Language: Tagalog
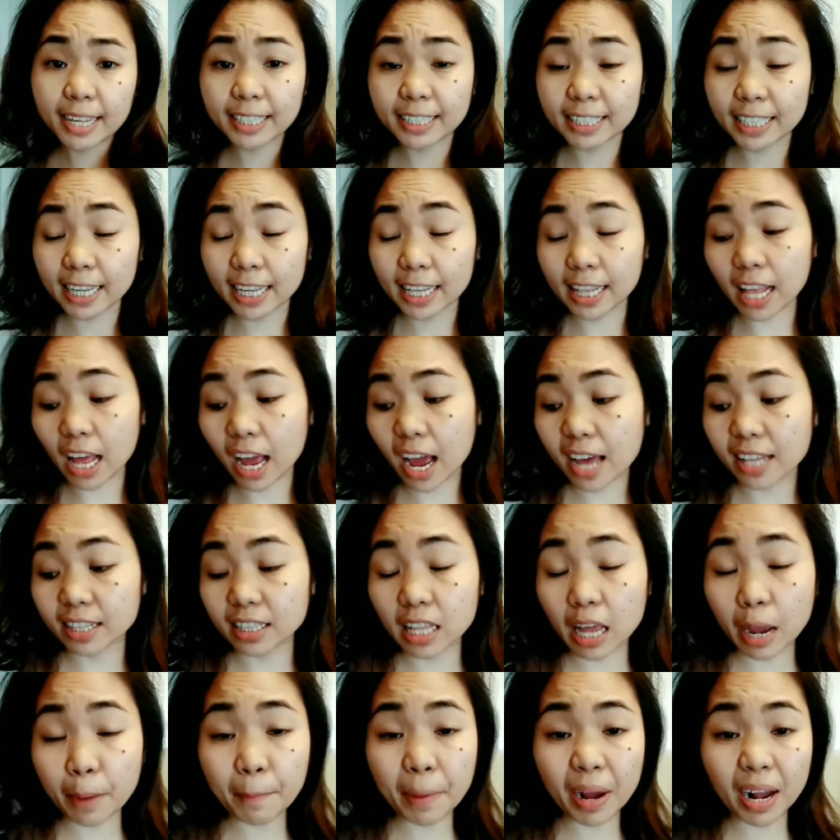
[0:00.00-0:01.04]
Hindi
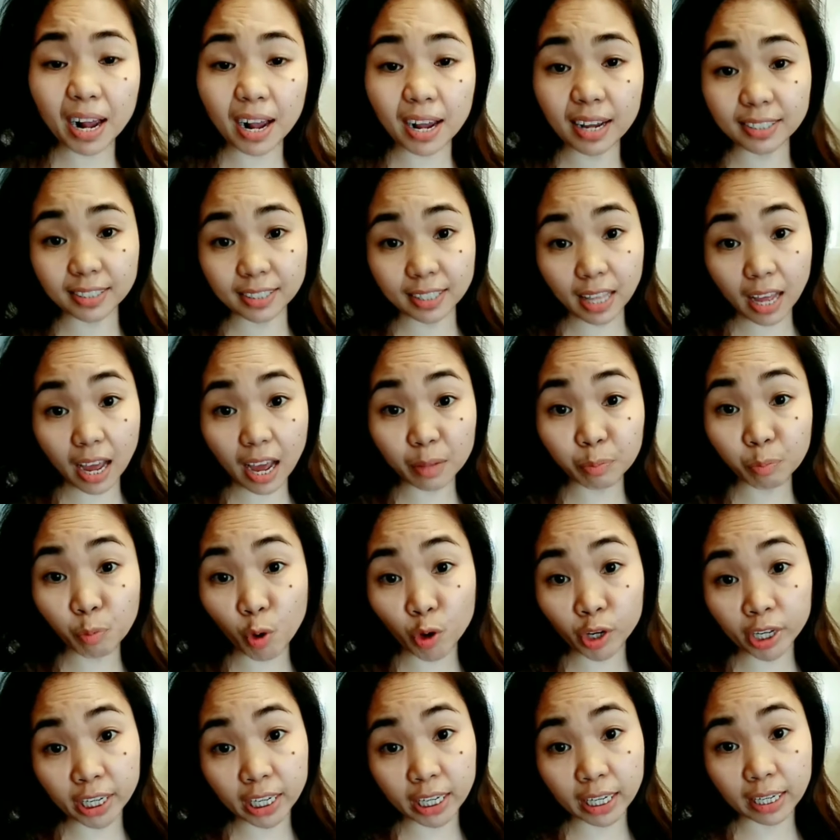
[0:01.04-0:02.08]
lahat ng magaganda't
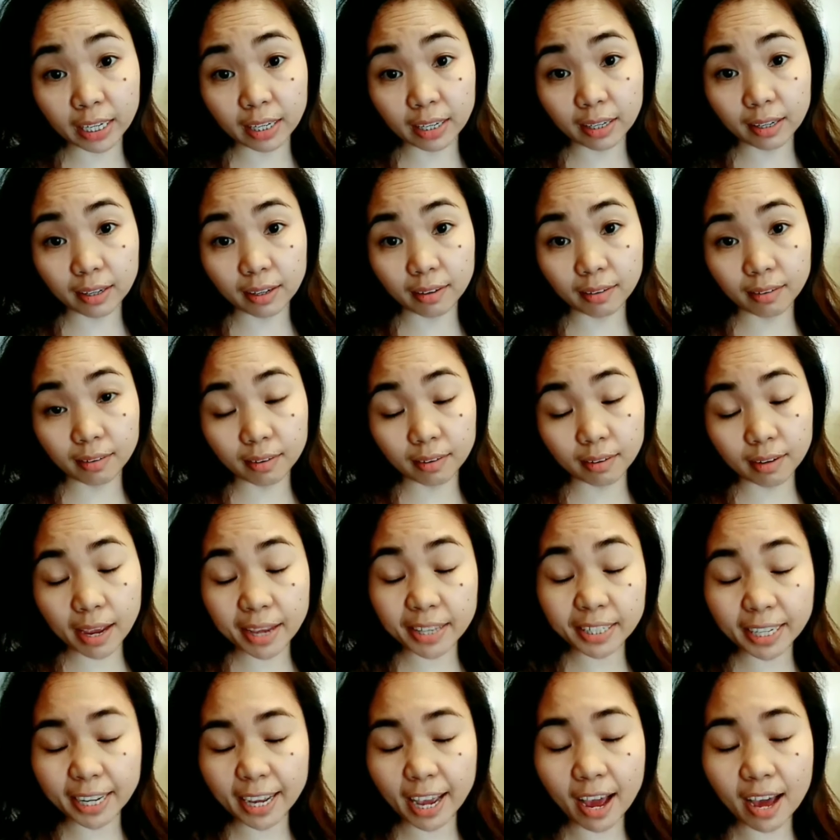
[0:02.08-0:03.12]
pogi
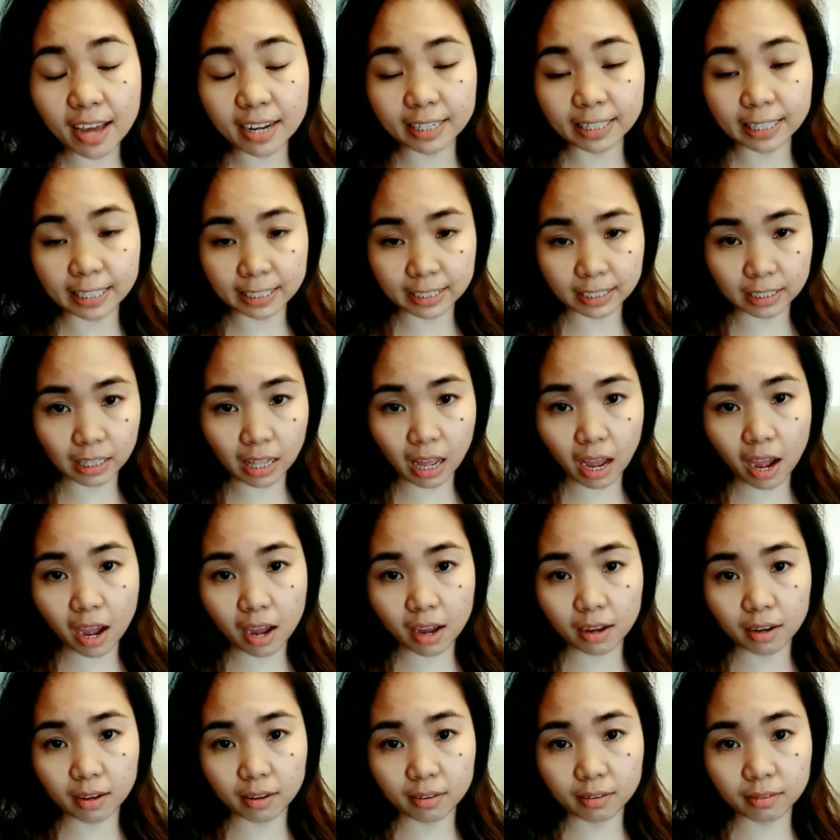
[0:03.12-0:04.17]
ay
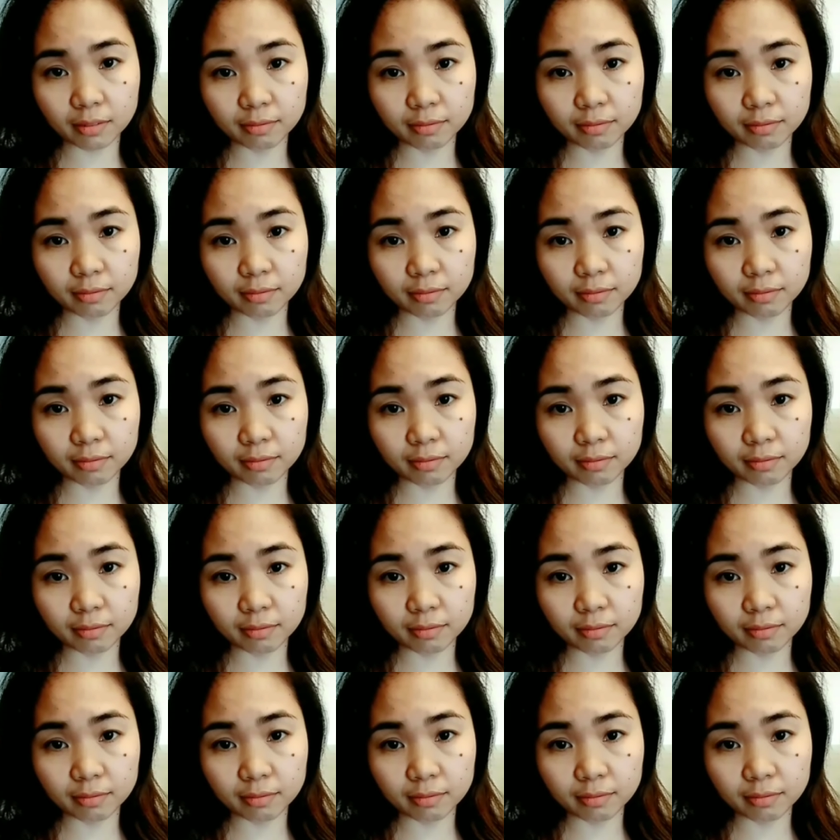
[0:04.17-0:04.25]
nag-aartista.